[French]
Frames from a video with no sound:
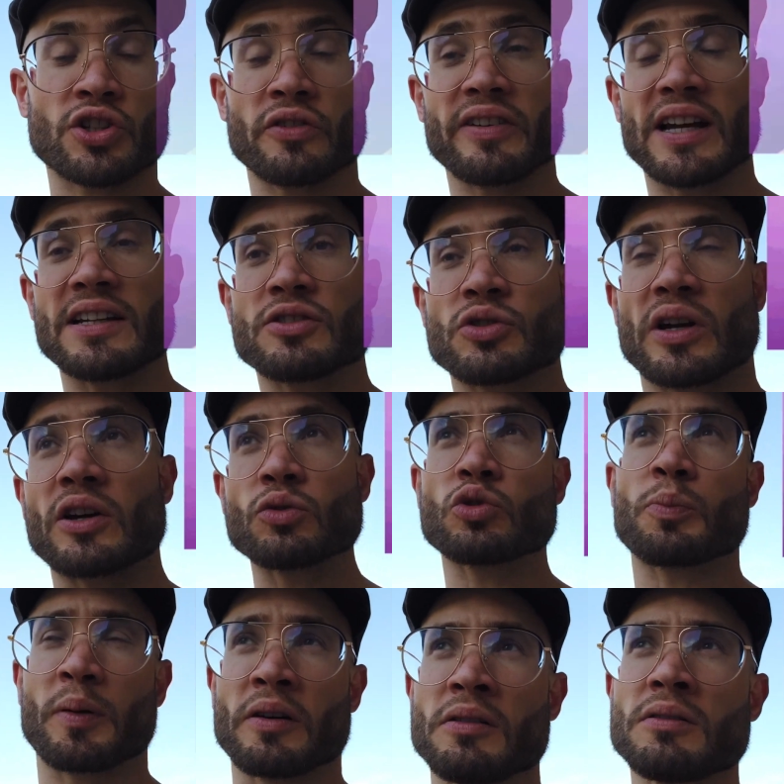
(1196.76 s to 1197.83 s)
vais aller sur un autre
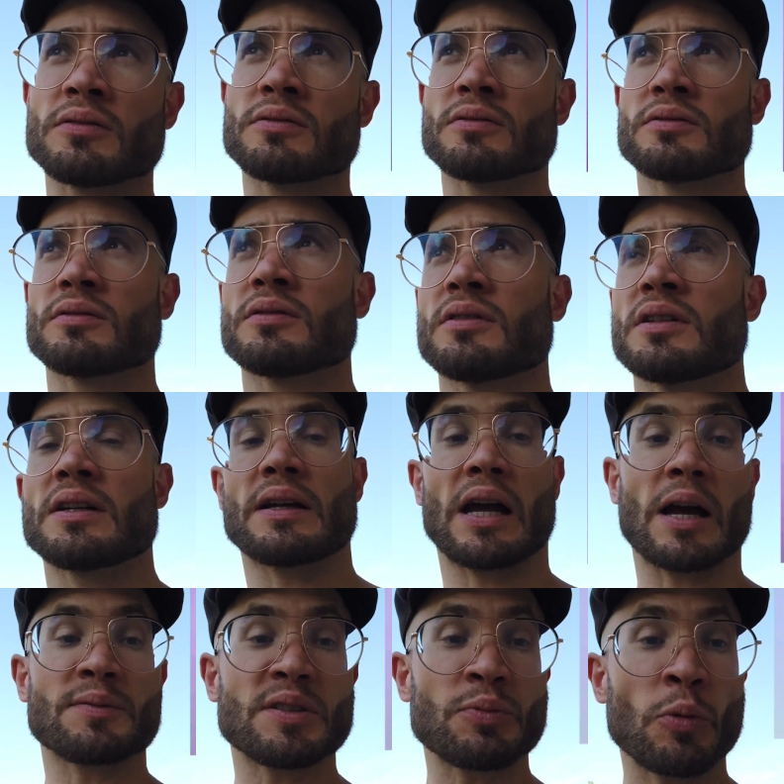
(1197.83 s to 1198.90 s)
plan, un
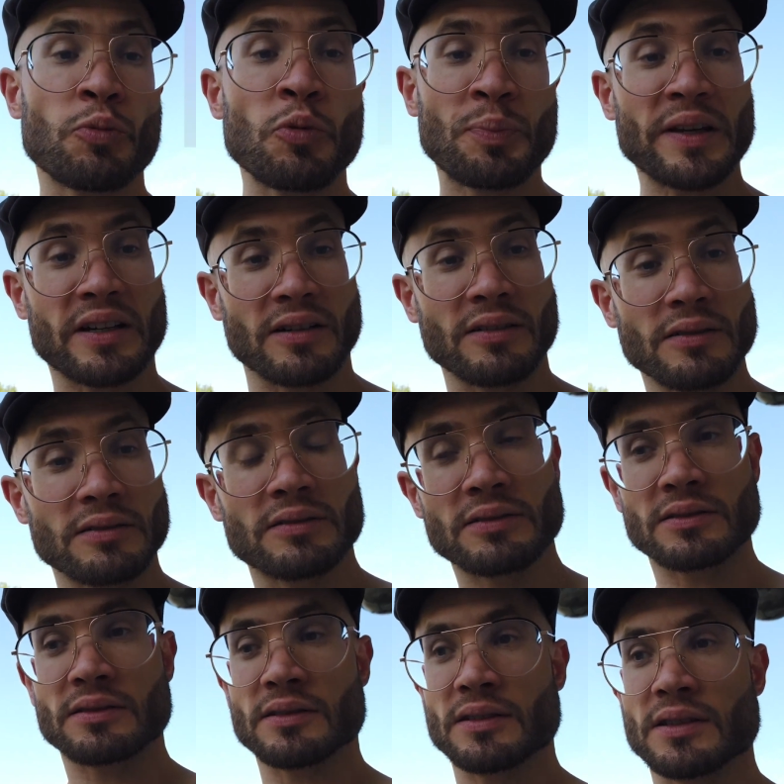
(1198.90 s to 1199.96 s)
petit peu plus piquant,
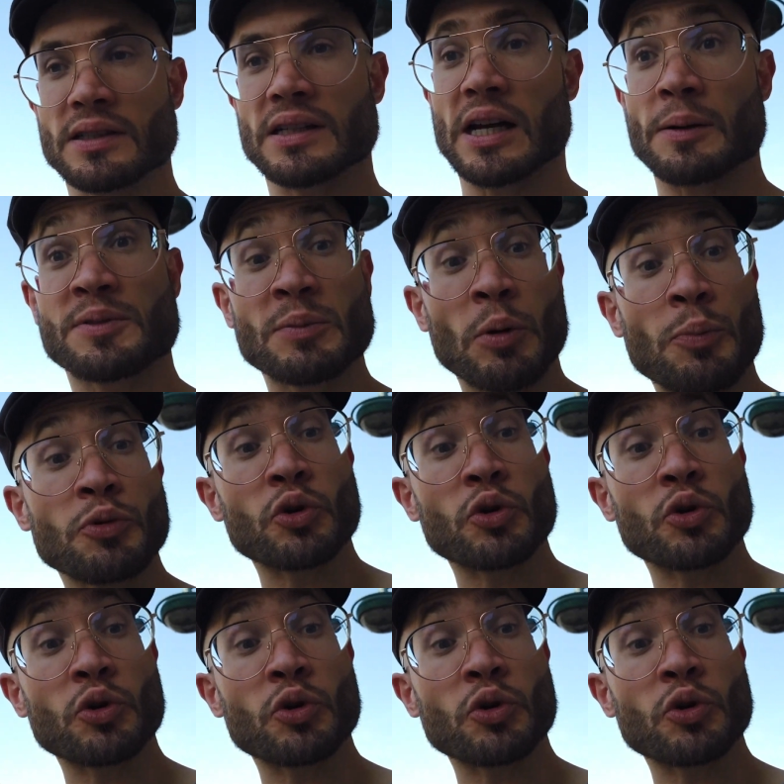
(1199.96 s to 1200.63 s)
un petit peu plus